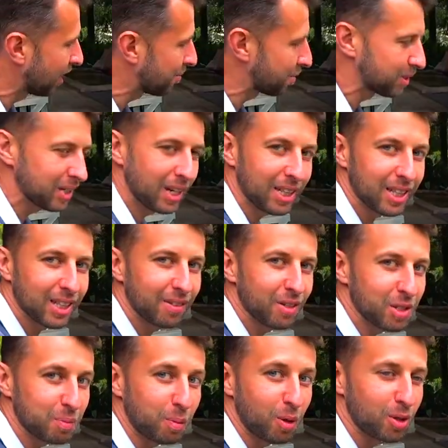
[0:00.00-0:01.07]
Обязательно надо
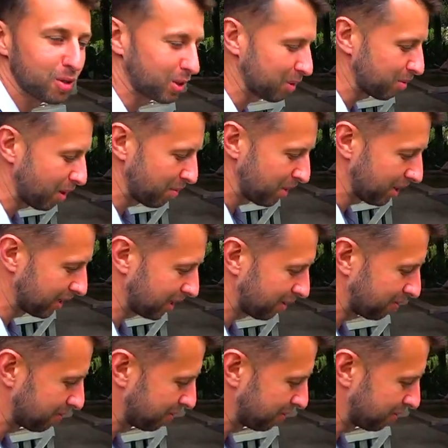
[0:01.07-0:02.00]
воспользоваться моментом.